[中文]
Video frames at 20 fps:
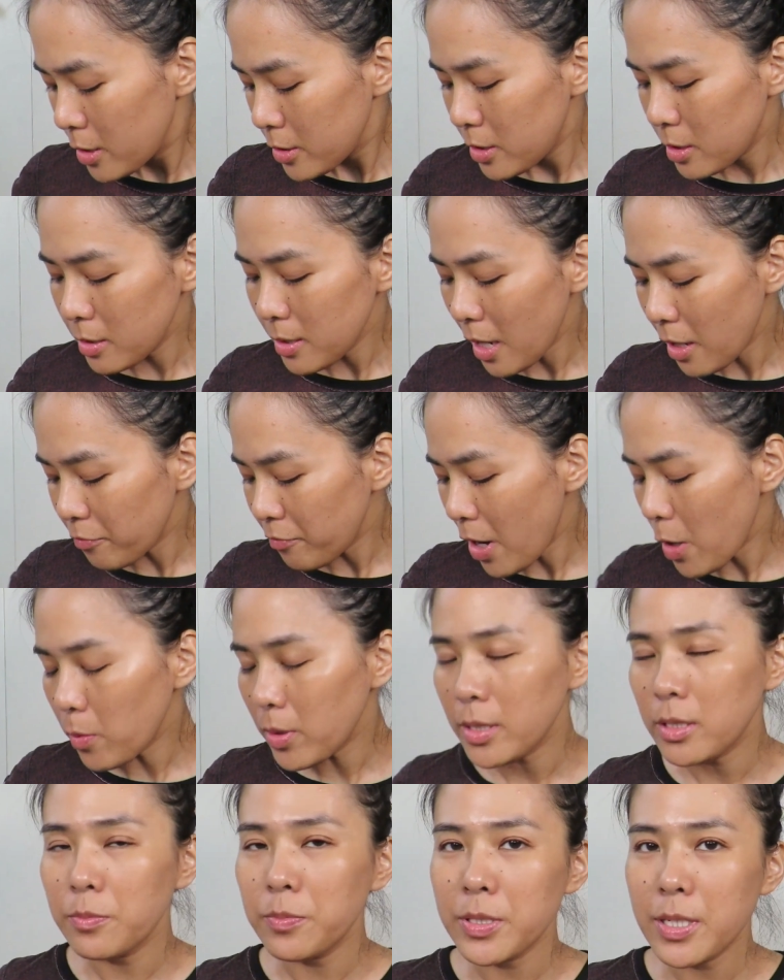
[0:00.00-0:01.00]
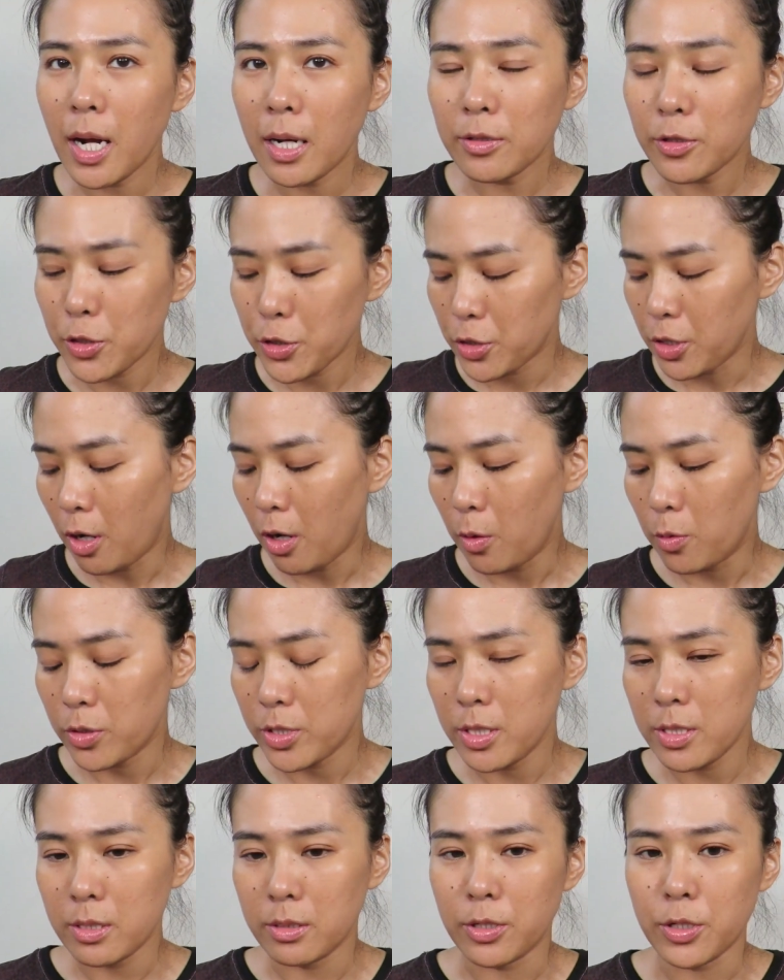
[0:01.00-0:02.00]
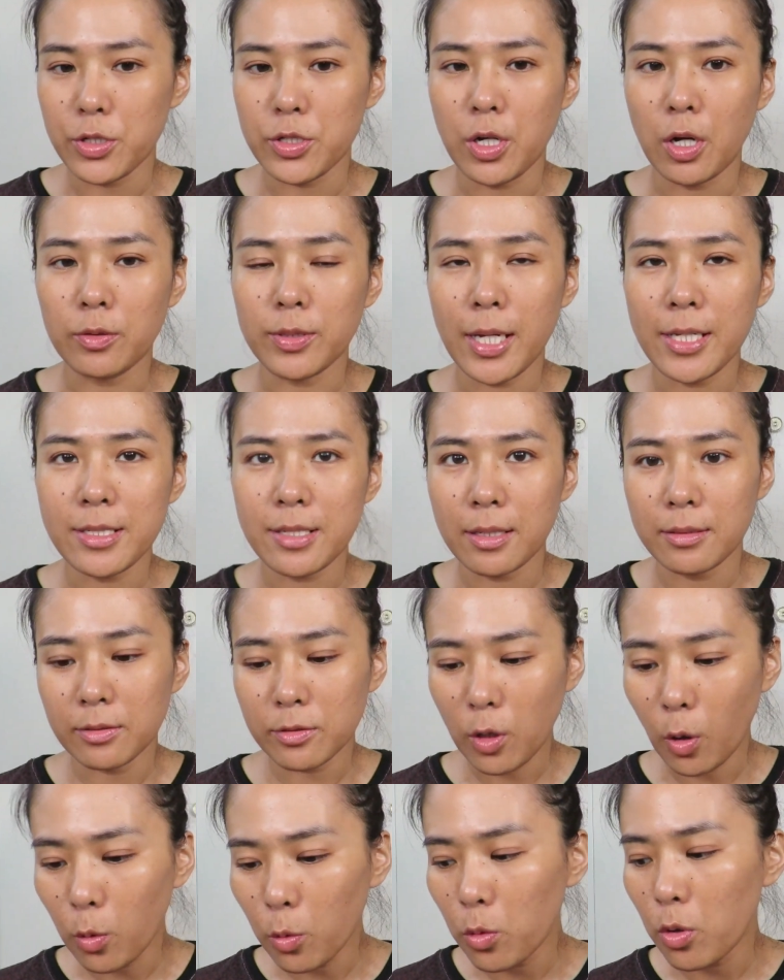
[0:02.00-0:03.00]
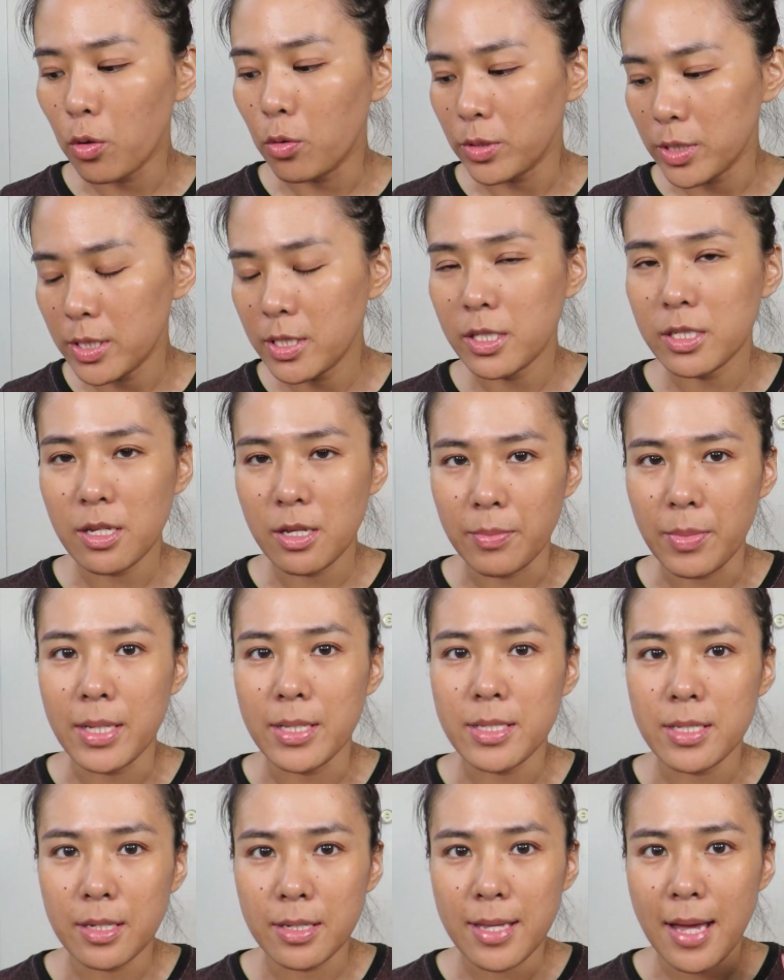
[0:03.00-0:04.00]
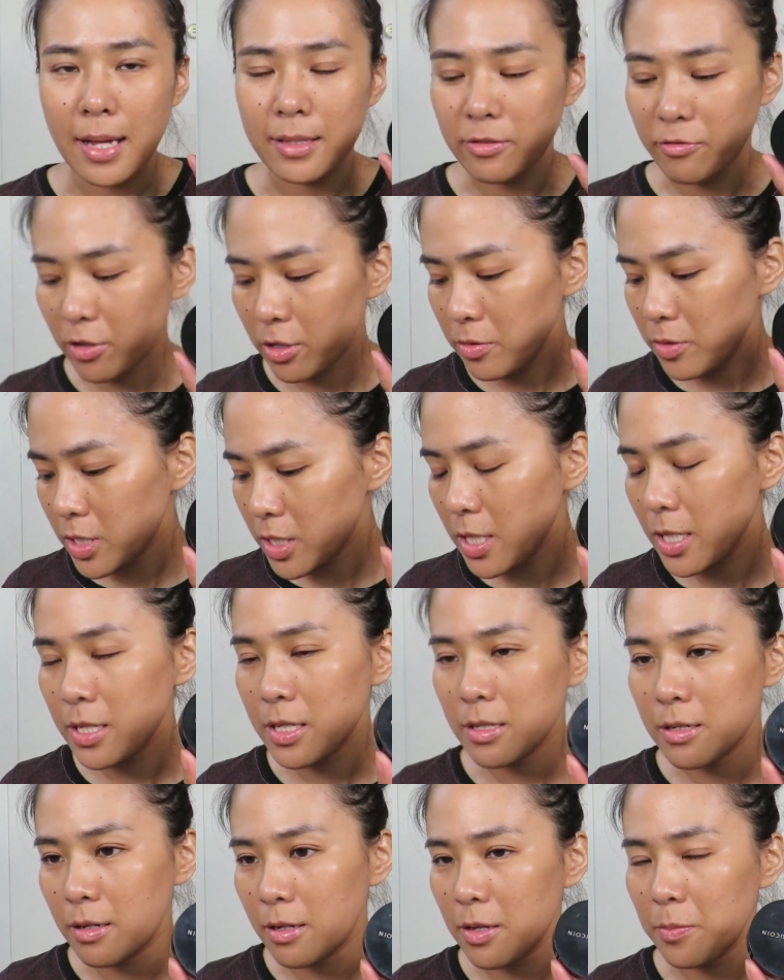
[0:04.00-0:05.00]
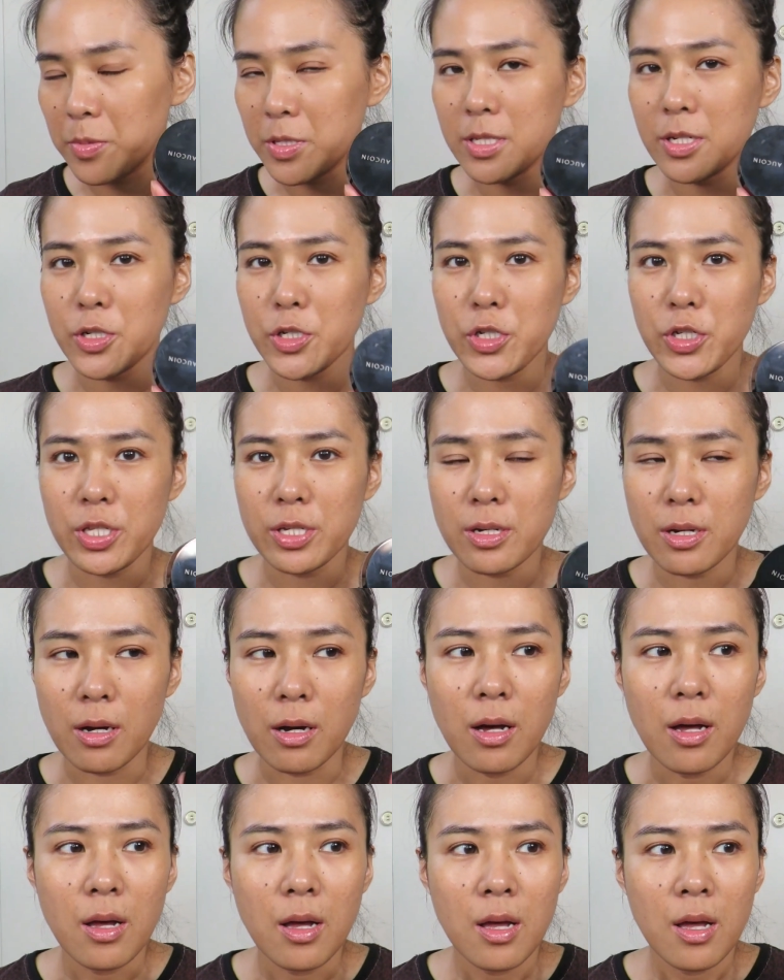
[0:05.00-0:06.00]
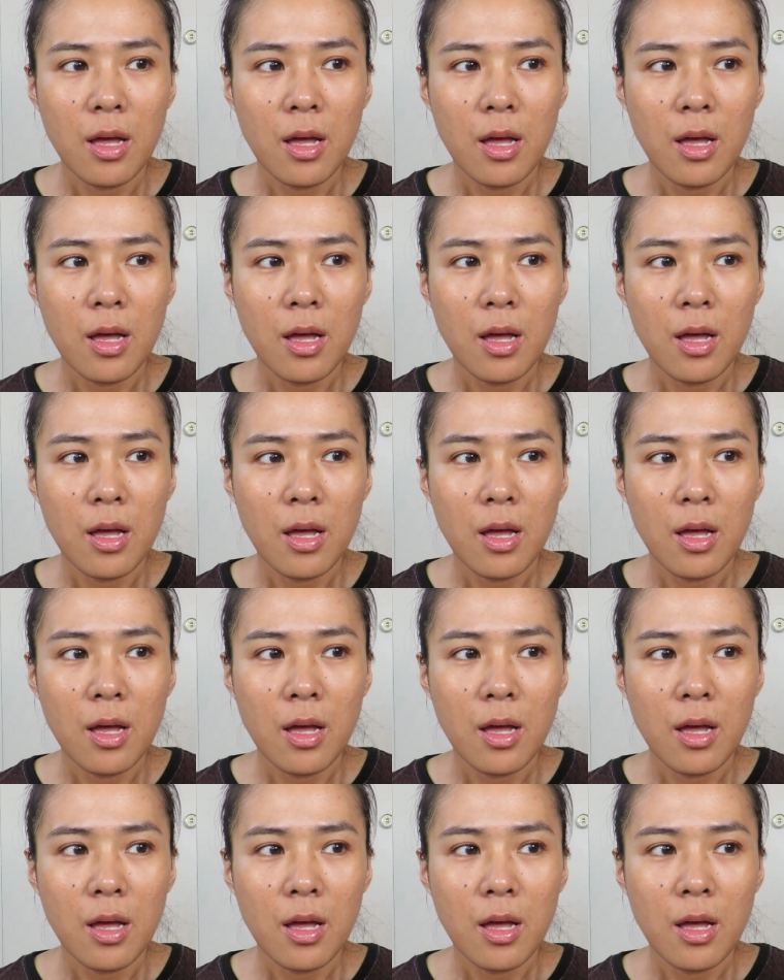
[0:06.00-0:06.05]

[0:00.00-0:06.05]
其实他发过来的 PR 的时候，我申请的时候，他竟然能通过，我其实也蛮惊讶的，因为这一个也毕竟是一个